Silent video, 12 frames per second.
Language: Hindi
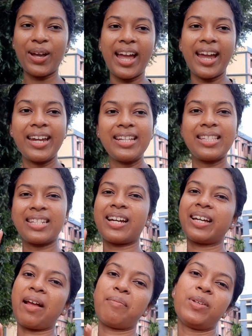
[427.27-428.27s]
है
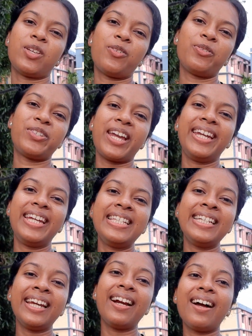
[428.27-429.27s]
इंस्टाग्राम में ज़रूर चेक
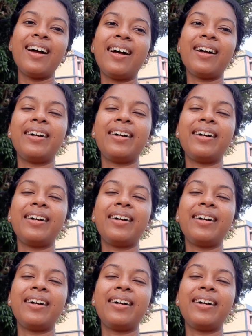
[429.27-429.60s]
कीजिएगा